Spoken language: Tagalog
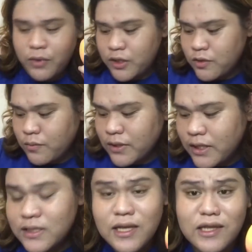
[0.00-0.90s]
brush. So,
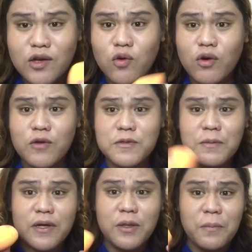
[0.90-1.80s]
matest natin kung ano mas
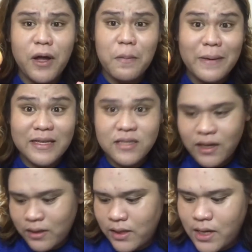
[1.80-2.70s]
maganda pag-apply sa
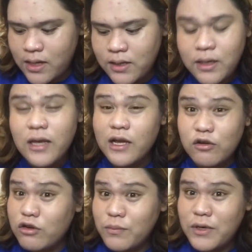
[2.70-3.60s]
kanya.
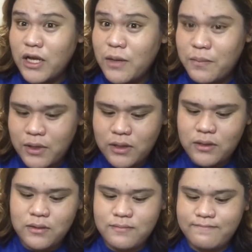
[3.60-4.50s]
Ganun naman lagi pag
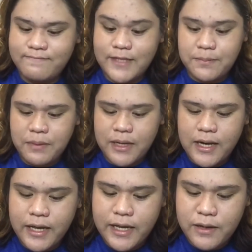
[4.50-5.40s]

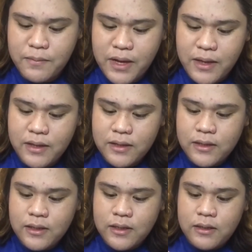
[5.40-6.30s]
paglalagay ng mga
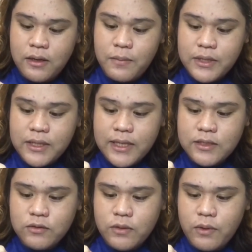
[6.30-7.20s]

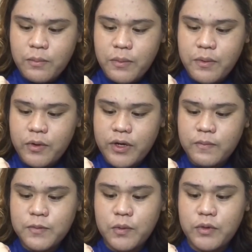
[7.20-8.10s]
pagtitest out ng mga BB
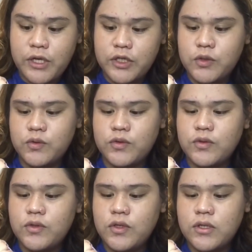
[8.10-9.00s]
creams, foundation,